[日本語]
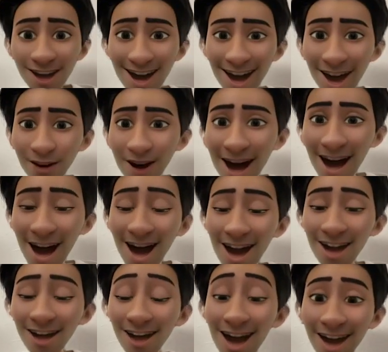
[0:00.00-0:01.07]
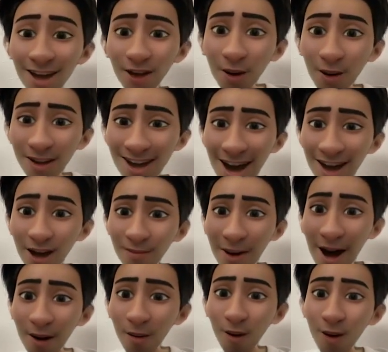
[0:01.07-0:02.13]
仕上げは社長さんの
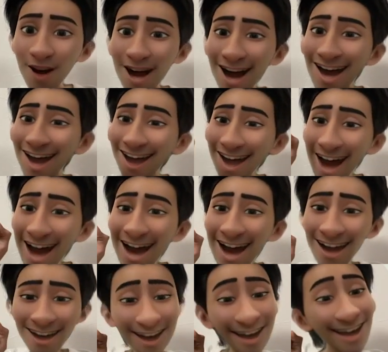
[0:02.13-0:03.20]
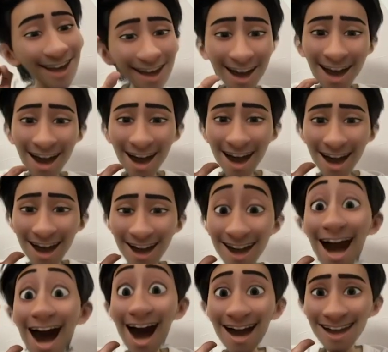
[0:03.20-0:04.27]
魔法をかけて
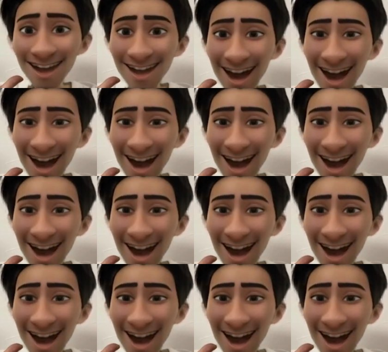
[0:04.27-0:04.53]
完